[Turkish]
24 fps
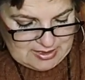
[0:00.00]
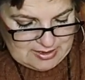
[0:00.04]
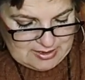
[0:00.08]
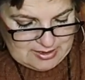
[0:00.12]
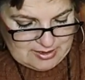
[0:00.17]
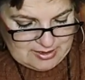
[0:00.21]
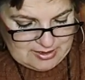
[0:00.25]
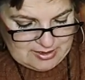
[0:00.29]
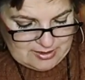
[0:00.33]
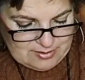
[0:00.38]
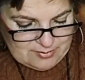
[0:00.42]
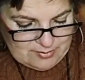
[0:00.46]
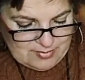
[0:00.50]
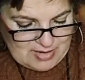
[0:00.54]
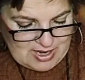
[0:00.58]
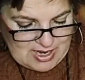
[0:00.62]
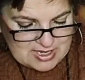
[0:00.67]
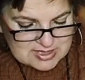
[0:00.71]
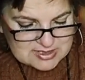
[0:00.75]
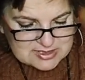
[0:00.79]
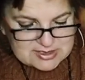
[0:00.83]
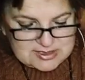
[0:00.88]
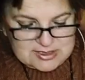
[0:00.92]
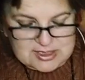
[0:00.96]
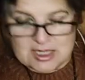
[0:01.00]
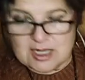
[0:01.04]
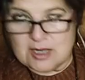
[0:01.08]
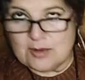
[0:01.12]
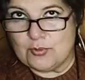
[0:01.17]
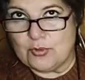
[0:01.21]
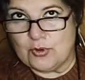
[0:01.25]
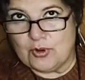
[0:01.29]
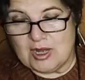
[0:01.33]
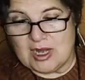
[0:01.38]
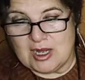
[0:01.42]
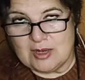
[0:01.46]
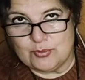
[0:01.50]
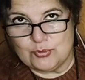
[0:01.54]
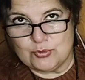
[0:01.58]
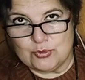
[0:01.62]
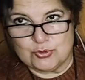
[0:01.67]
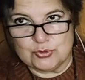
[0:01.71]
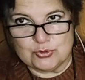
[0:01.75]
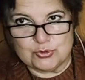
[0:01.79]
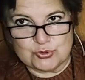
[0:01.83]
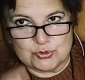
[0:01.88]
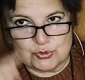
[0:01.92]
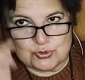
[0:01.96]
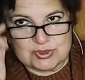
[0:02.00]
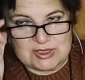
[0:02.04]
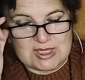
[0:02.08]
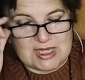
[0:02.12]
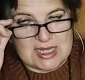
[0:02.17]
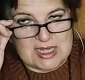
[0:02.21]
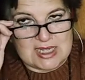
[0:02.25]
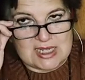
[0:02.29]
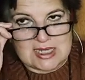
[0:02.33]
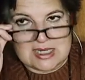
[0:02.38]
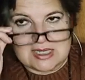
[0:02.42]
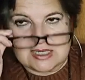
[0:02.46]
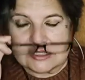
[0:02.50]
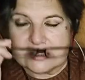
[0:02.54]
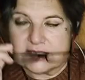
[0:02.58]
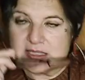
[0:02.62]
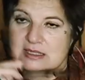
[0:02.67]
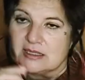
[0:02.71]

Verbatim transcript: e, Mars da Boğa burcunda